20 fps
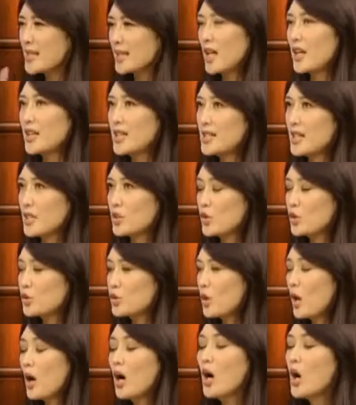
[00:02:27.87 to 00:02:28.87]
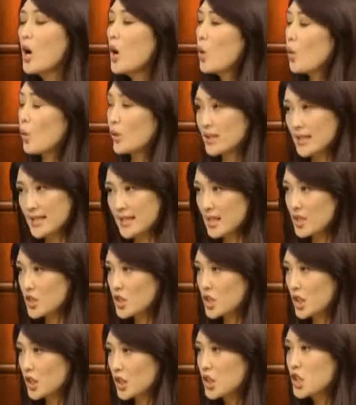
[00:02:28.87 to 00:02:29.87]
中讲到一点就是说，我的
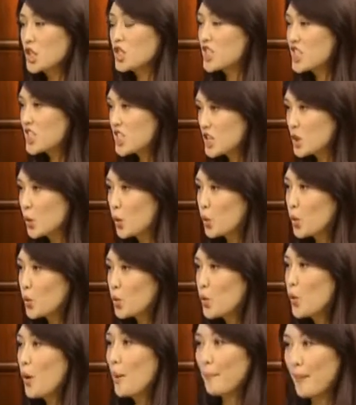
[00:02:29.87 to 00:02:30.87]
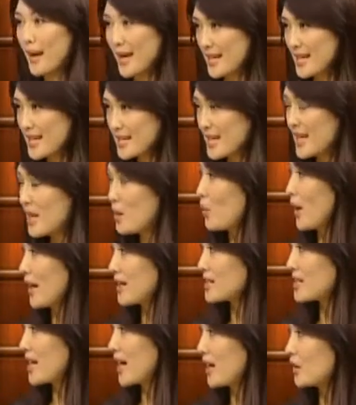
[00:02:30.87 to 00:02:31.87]
先生几乎每一天
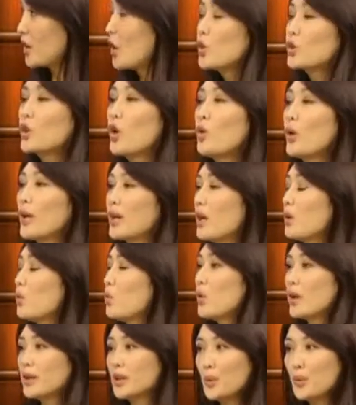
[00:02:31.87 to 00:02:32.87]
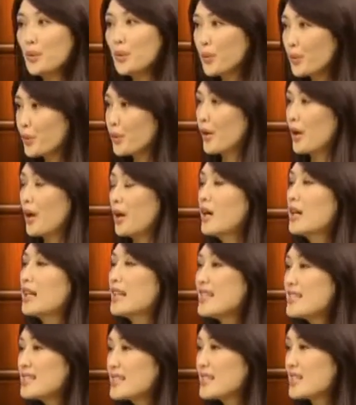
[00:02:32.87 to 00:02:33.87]
晚上都会跟我的女儿
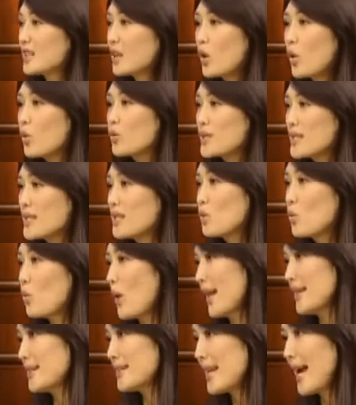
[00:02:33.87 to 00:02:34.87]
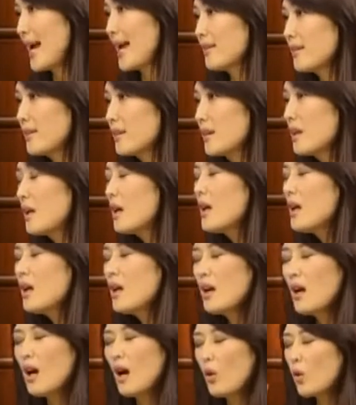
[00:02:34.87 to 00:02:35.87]
一起共进晚餐。
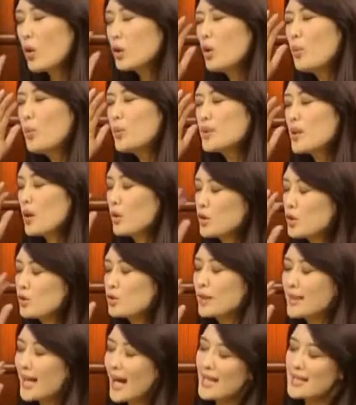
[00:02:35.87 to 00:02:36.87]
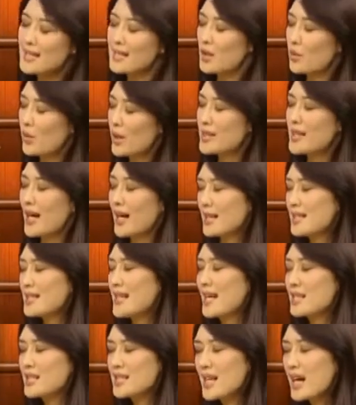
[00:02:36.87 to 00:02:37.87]
我都不知道，我就说大家自己回想一
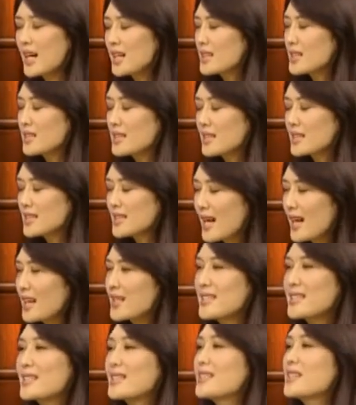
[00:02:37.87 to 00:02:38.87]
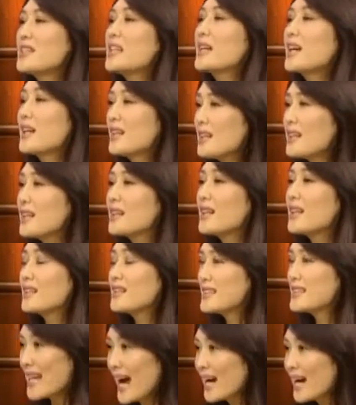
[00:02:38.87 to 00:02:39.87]
下，上上一次你跟你
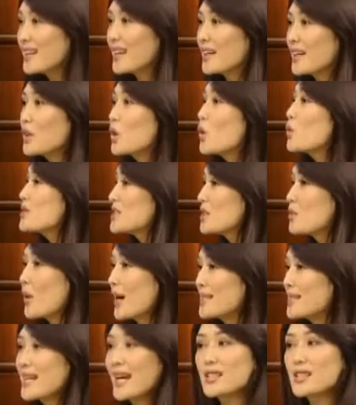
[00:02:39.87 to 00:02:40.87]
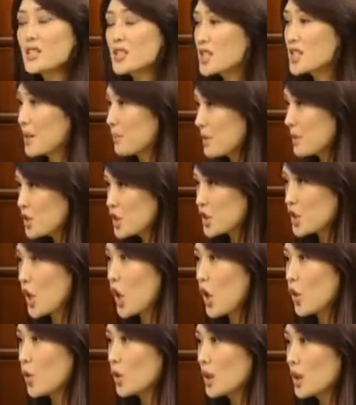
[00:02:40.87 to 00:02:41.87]
的家人共进晚餐是什么时
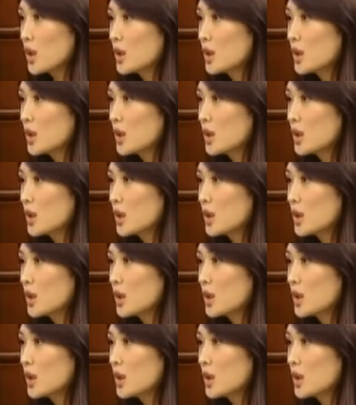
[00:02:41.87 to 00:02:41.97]
候